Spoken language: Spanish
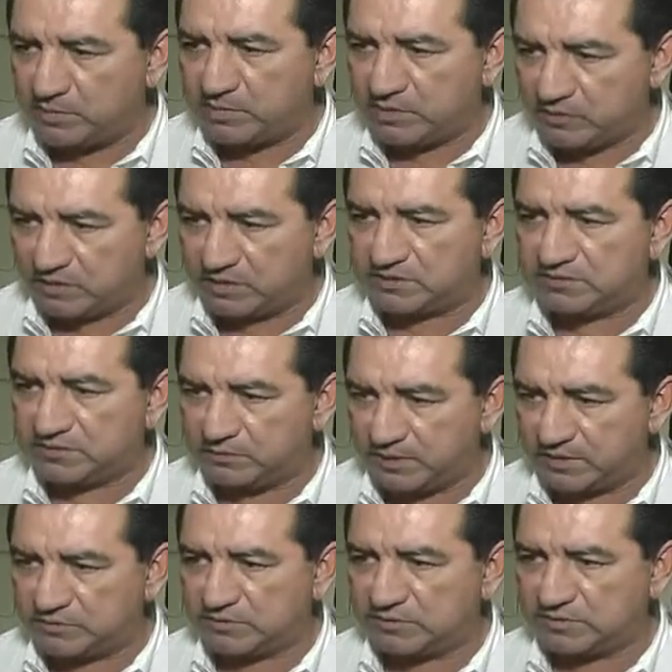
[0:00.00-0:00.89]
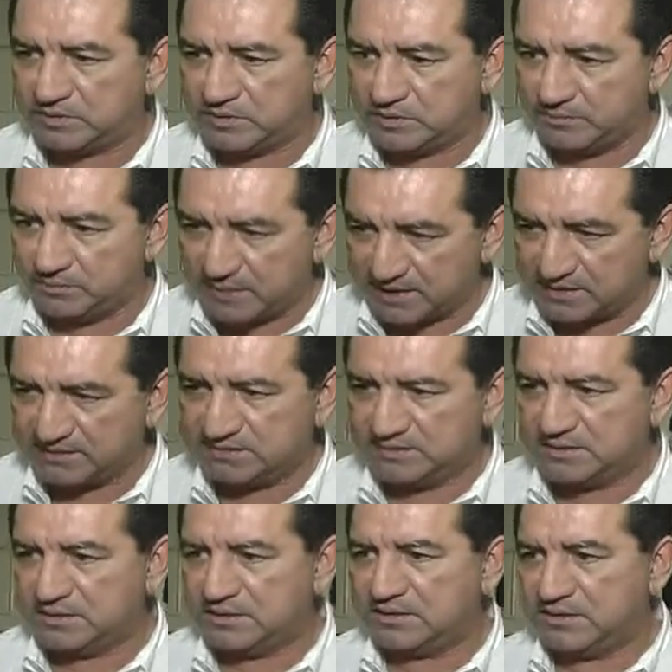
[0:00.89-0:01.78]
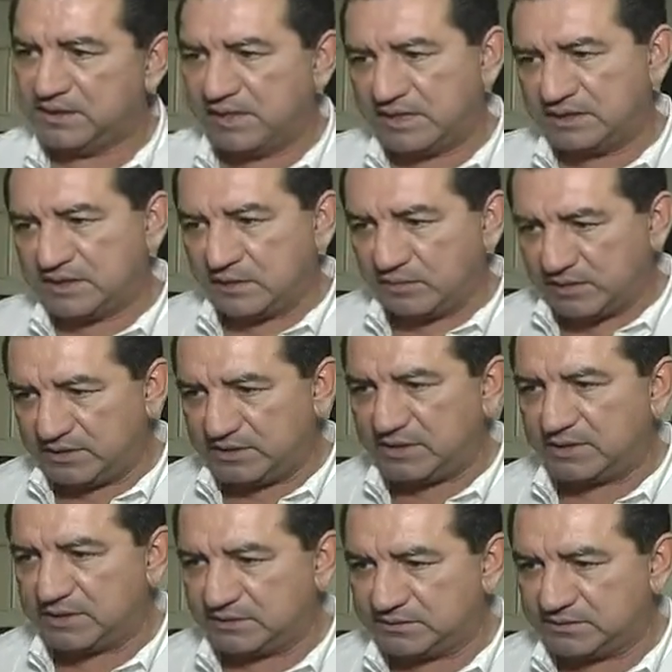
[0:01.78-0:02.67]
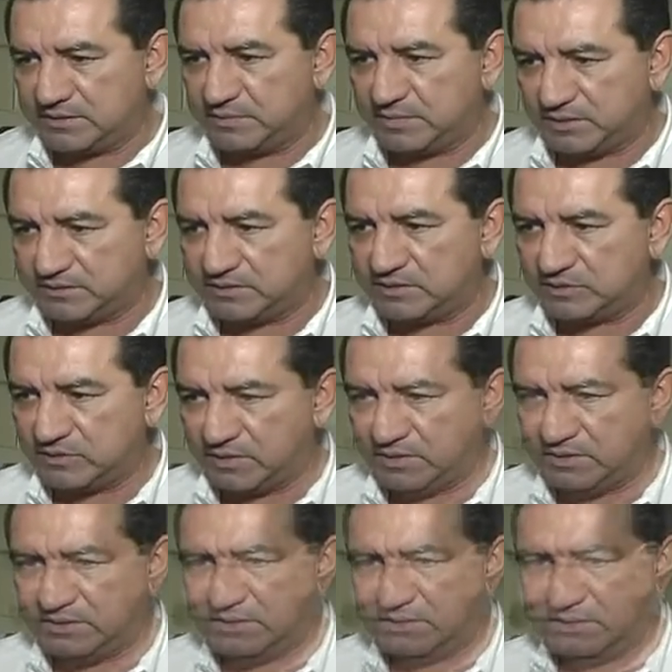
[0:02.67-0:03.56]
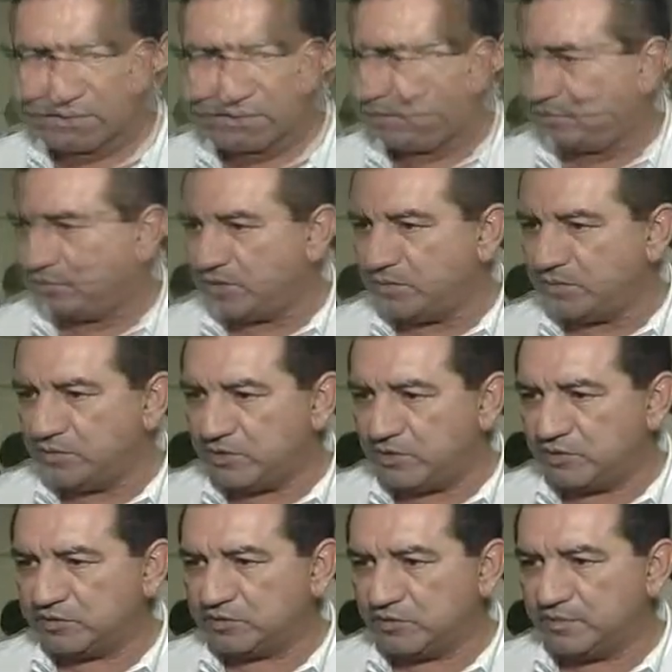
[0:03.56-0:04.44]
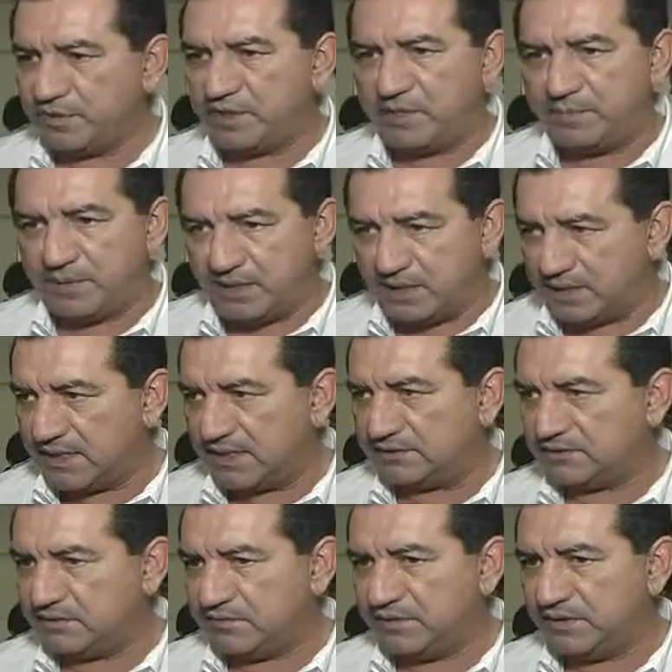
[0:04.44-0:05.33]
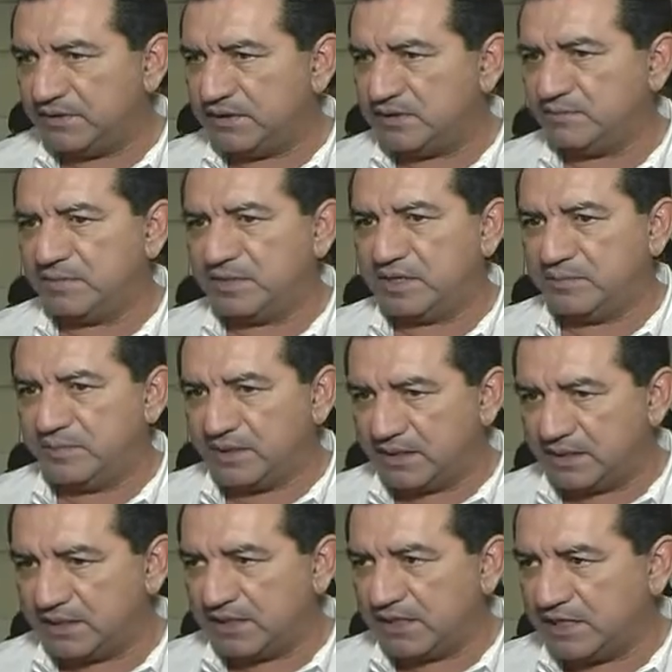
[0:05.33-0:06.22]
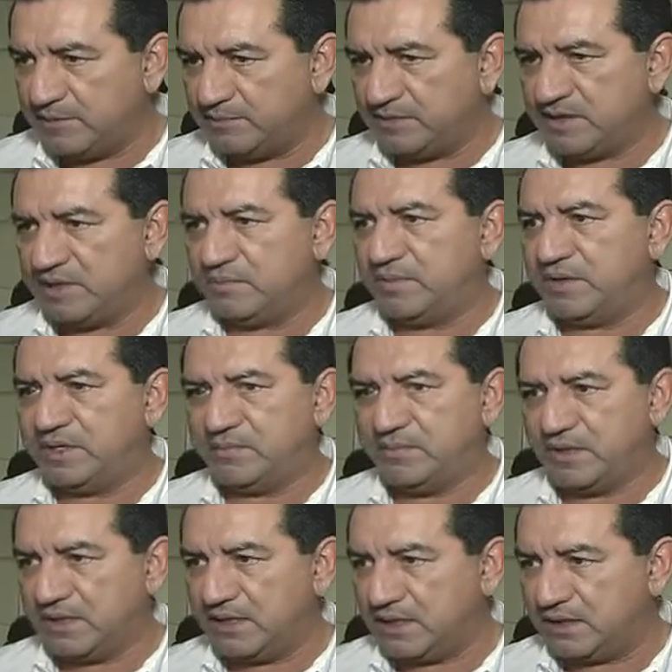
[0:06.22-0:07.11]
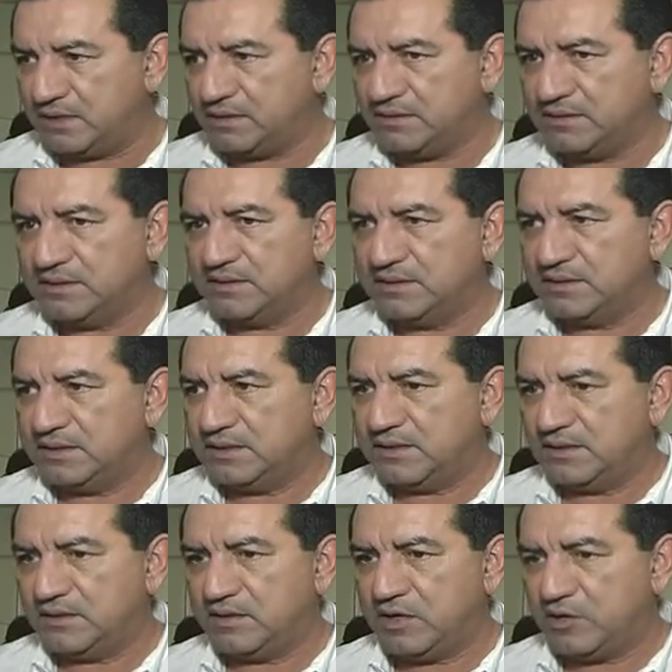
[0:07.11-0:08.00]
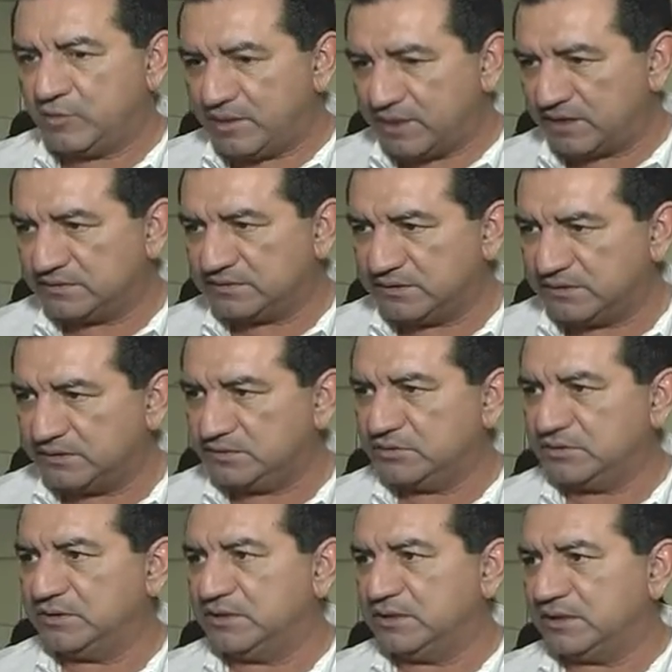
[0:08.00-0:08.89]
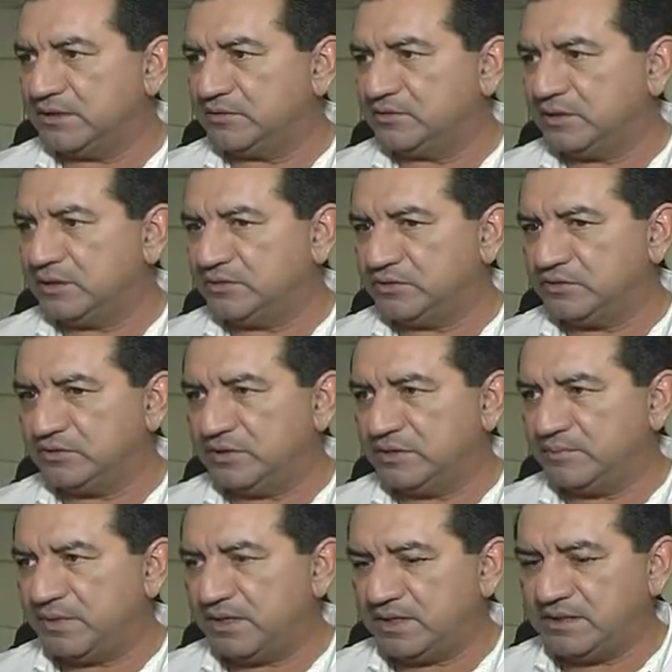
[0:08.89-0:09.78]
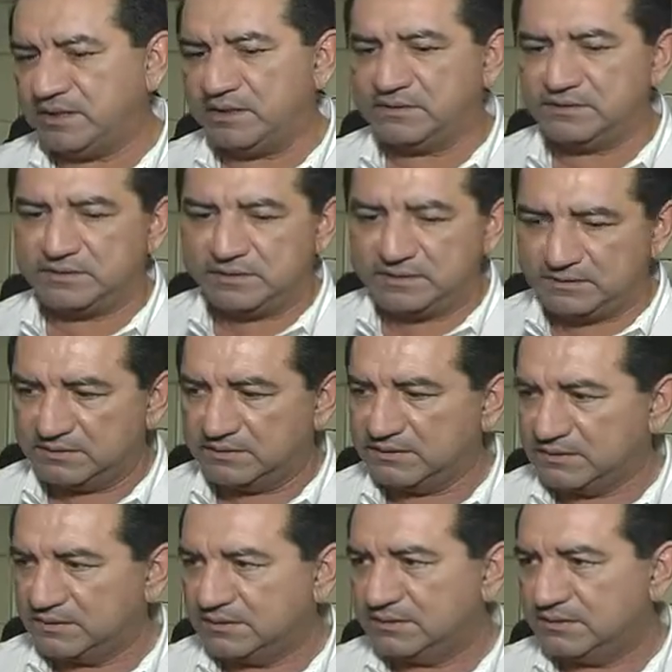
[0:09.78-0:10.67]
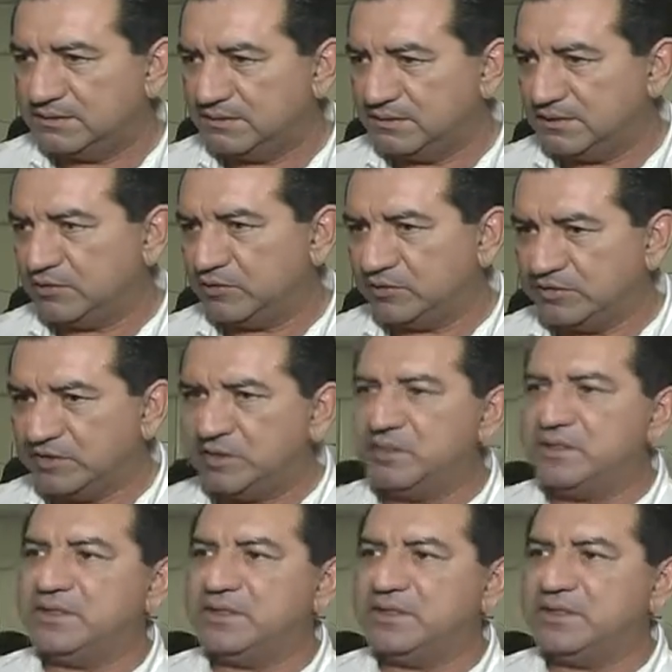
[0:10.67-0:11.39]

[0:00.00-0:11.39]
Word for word: millones de pesos más, que es la tablita que se presentó ahí. Los nueve millones son para pagar a la CFE, para pagar al INTA, para pagar la obra que se hizo de restauración de playas. La parte académica del